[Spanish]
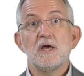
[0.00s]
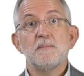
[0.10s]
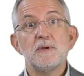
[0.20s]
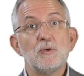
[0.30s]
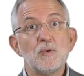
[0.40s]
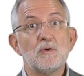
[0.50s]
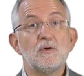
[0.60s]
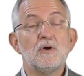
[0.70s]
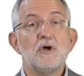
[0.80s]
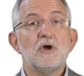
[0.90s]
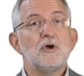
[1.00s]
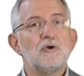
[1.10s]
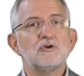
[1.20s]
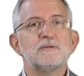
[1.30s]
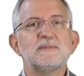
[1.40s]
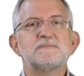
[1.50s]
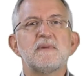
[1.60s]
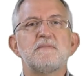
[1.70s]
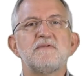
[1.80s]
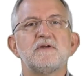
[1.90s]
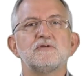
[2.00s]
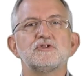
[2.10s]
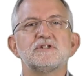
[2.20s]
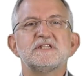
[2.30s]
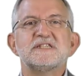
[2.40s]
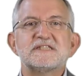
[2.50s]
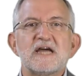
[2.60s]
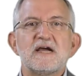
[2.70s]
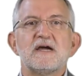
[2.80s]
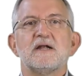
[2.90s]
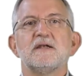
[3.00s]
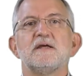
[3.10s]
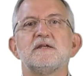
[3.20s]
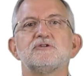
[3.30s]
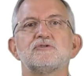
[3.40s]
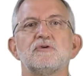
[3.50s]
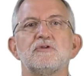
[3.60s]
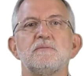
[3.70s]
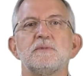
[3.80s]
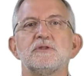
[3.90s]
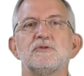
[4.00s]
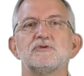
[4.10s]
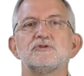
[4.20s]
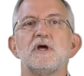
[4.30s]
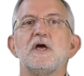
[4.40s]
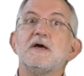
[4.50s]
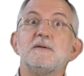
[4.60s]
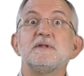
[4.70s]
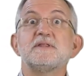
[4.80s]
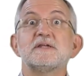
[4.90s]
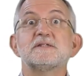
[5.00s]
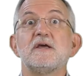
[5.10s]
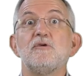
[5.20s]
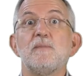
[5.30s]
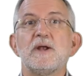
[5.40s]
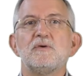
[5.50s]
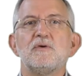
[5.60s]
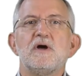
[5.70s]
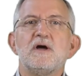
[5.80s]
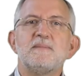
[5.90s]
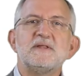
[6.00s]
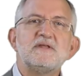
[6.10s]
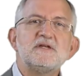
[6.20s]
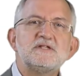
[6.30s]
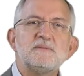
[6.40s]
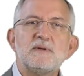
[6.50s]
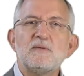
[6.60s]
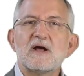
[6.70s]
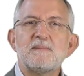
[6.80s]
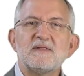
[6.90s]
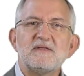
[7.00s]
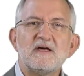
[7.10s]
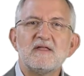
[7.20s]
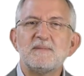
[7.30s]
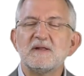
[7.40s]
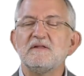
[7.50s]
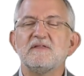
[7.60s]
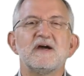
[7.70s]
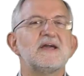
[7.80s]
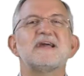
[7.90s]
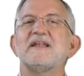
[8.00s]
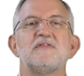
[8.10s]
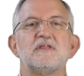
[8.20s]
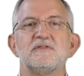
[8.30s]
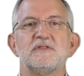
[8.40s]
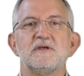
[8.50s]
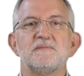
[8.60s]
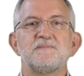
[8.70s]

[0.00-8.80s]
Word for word: Pero luego, los demás mamíferos se estancan en esos conocimientos, mientras que el humano mantiene siempre una capacidad de aprendizaje creciente.